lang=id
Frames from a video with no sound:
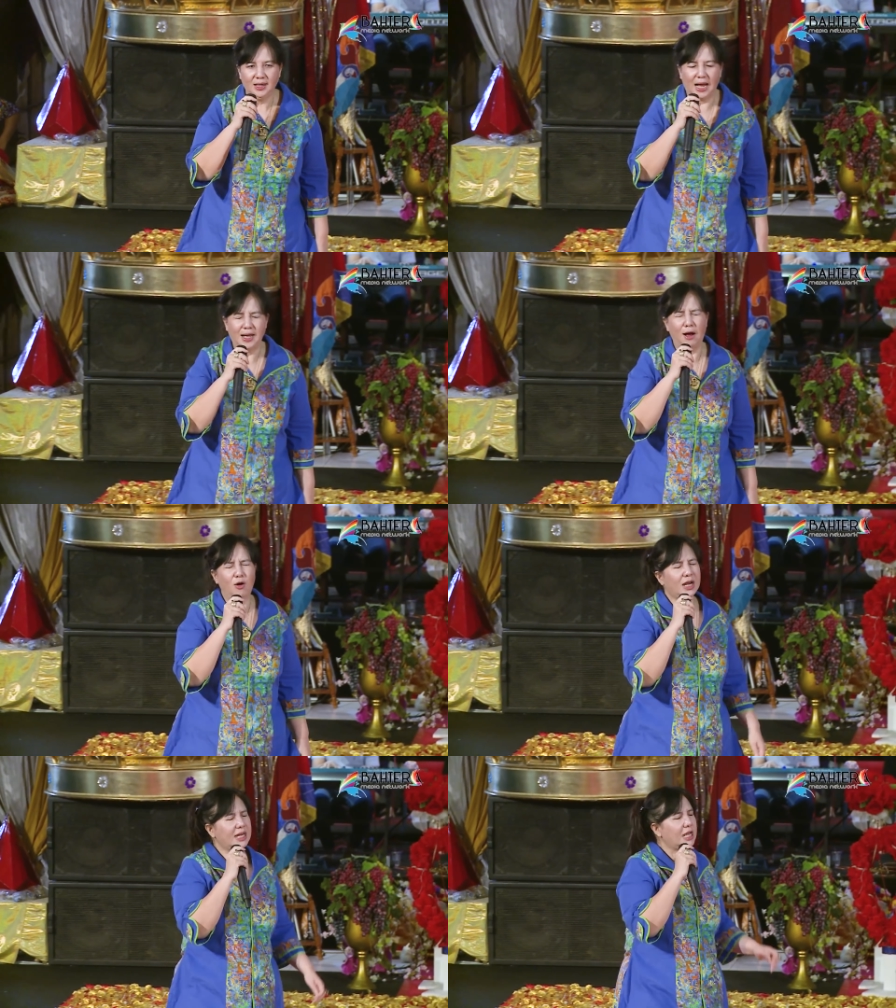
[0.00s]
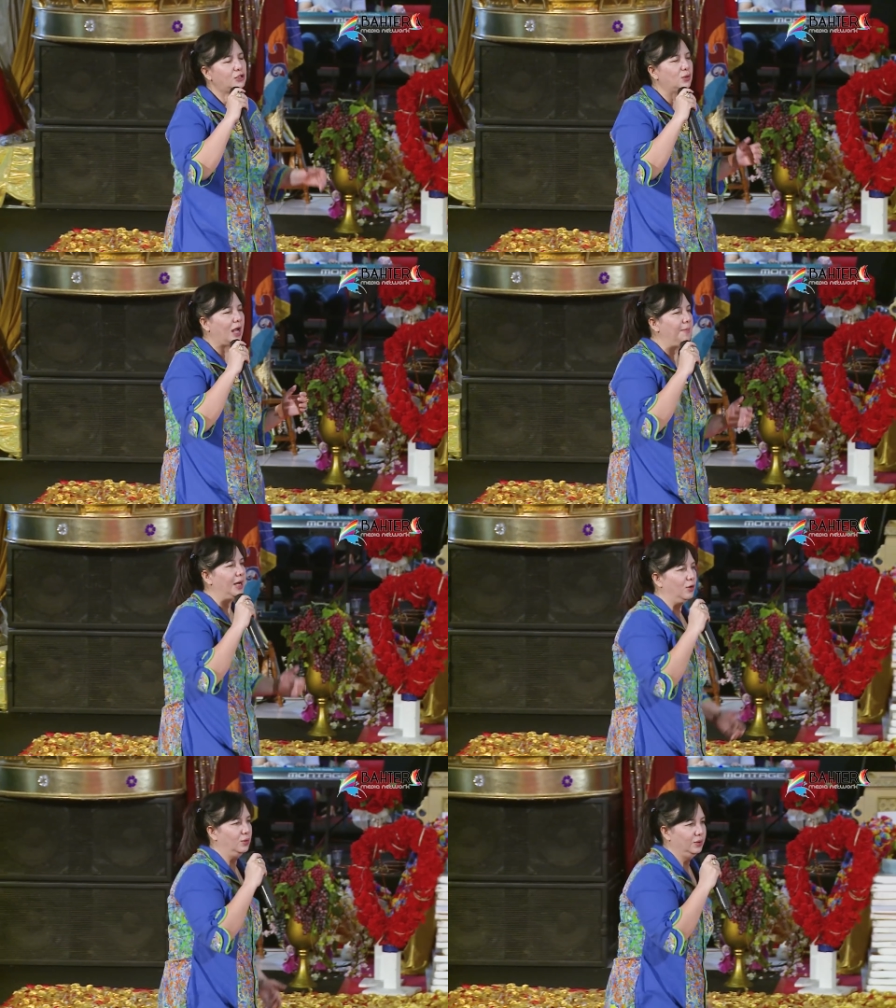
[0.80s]
Karena orang yang suka
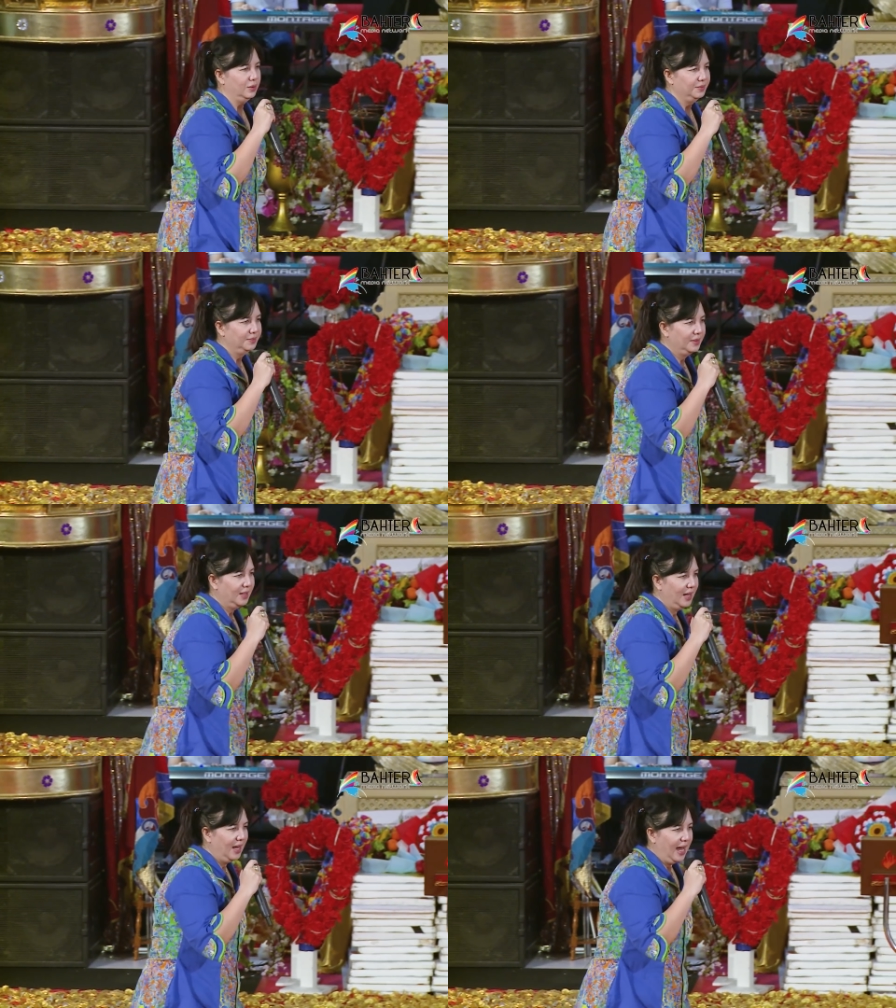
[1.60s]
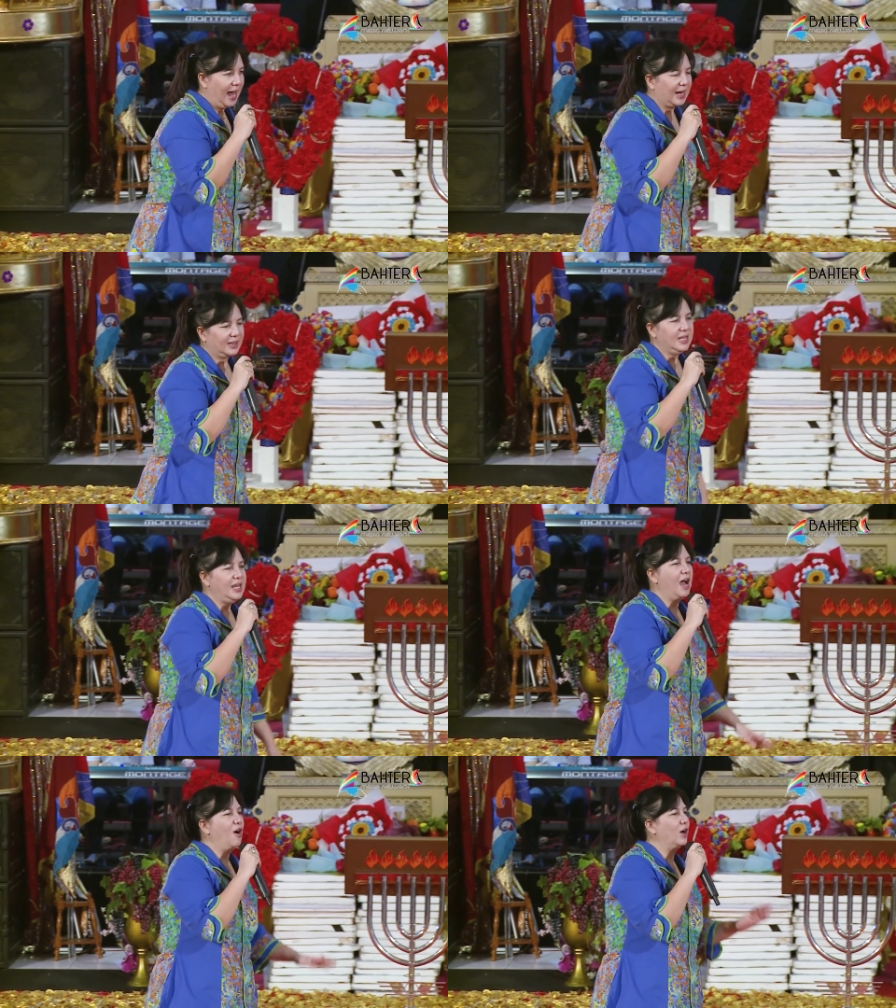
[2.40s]
mengeluh
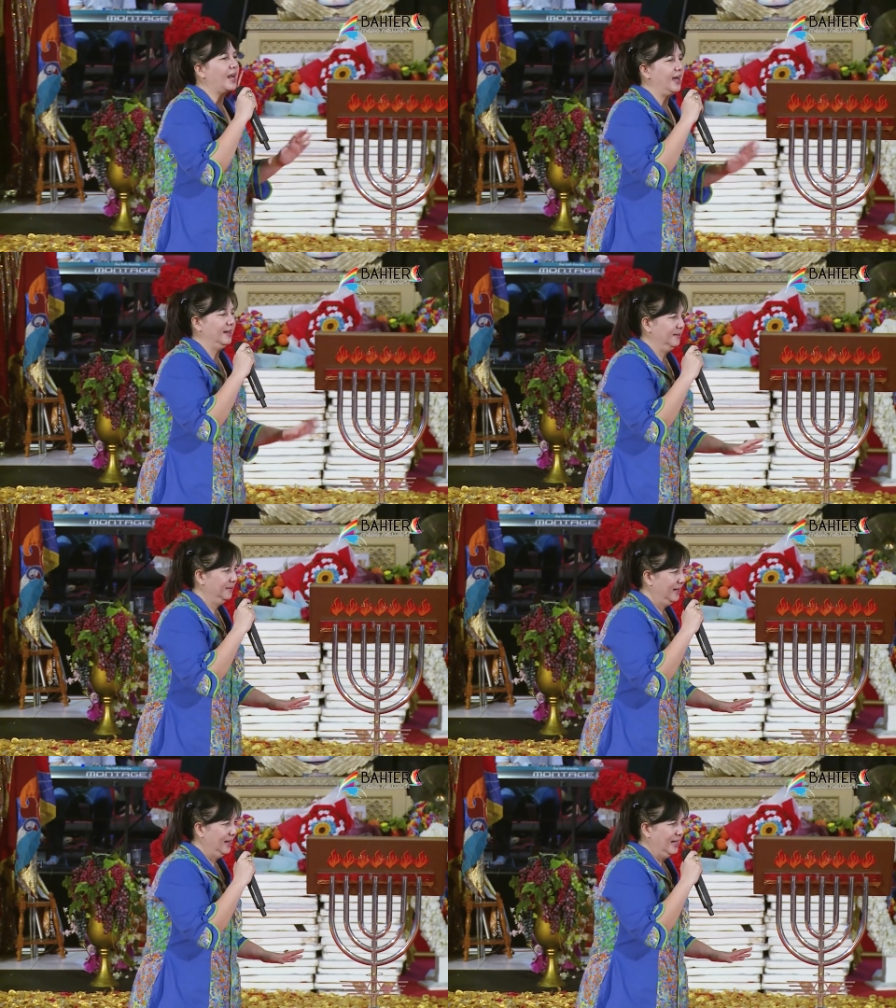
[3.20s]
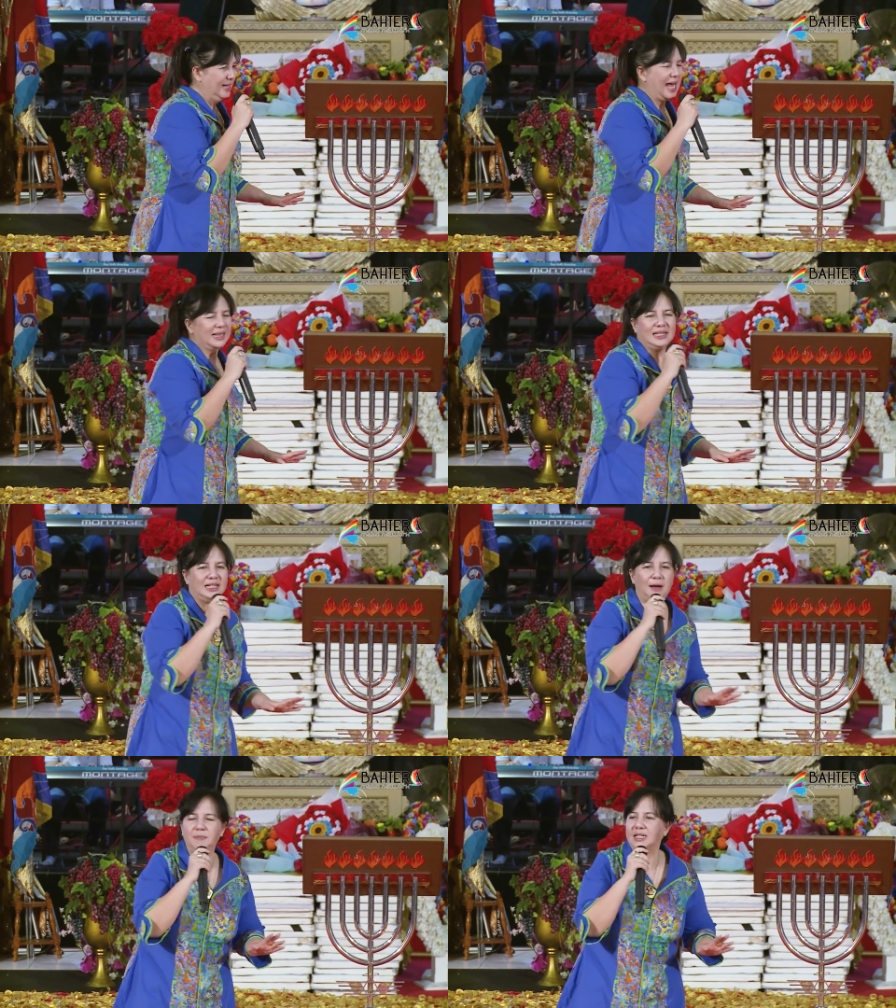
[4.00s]
artinya orang yang
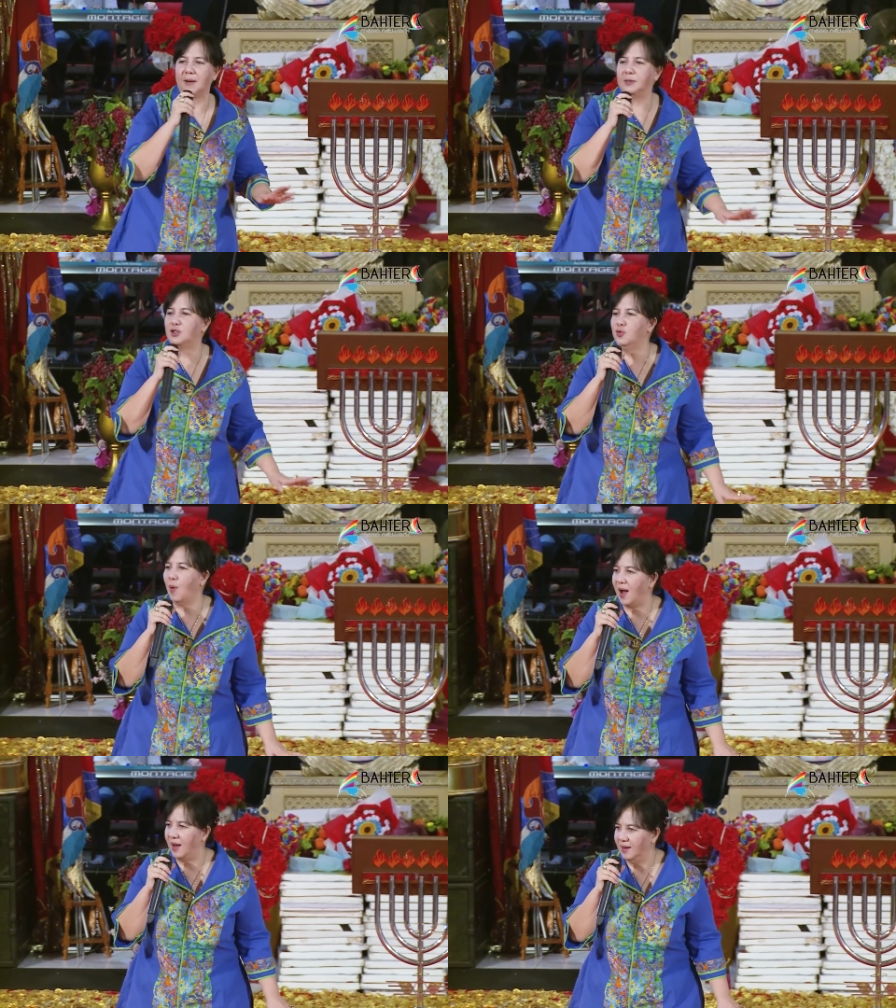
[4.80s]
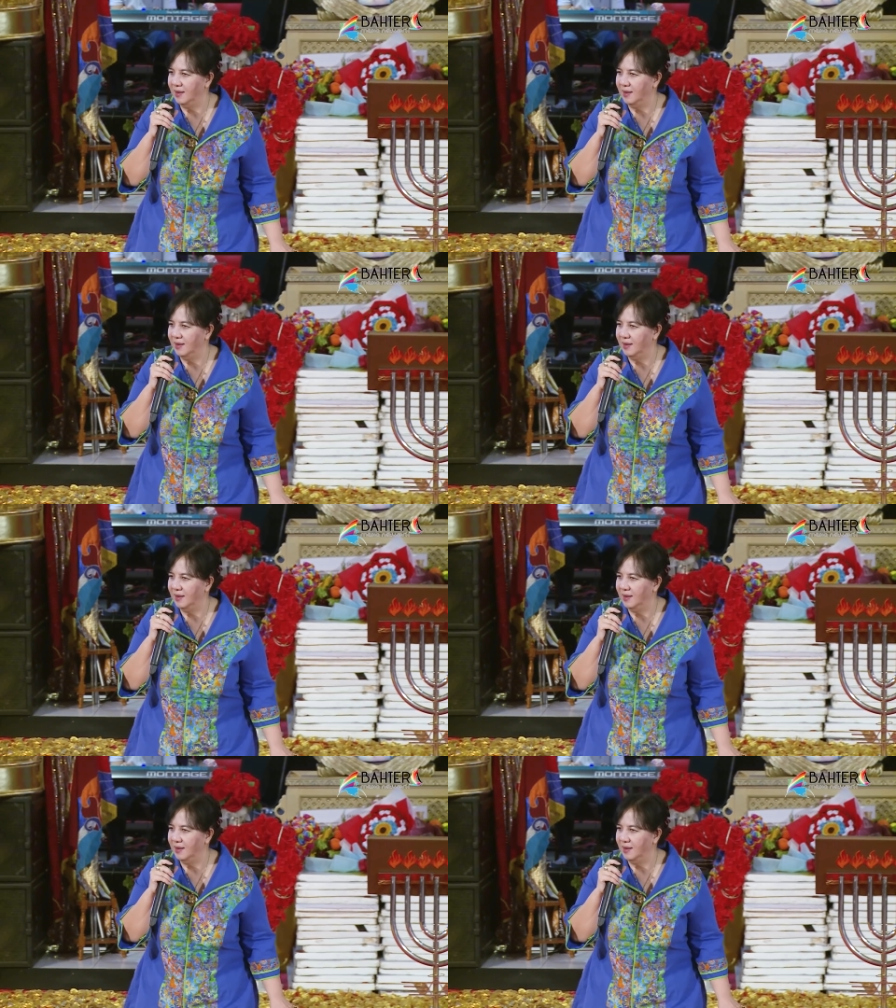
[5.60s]
tidak bisa berjuang,